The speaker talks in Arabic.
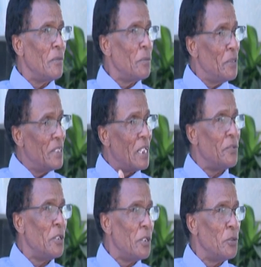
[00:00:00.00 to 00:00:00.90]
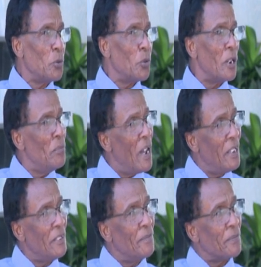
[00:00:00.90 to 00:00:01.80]
بالذات في دكتور
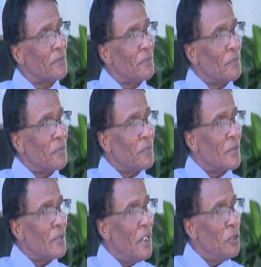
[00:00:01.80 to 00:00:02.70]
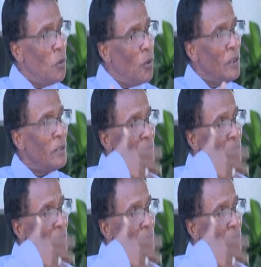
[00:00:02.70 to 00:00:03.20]
الماحي نعم يعني هو